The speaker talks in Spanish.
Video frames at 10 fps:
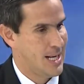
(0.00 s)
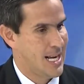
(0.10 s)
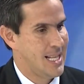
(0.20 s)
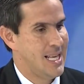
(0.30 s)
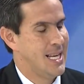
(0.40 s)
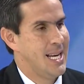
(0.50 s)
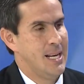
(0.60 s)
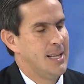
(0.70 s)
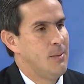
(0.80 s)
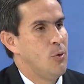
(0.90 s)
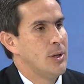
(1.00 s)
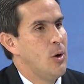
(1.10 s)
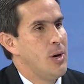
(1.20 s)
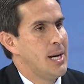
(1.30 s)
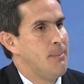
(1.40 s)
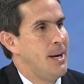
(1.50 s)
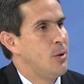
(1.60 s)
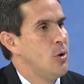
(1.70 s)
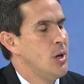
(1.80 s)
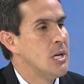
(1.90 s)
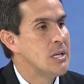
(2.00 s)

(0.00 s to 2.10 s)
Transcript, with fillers: con el alcalde, que tenemos un trabajo de respeto,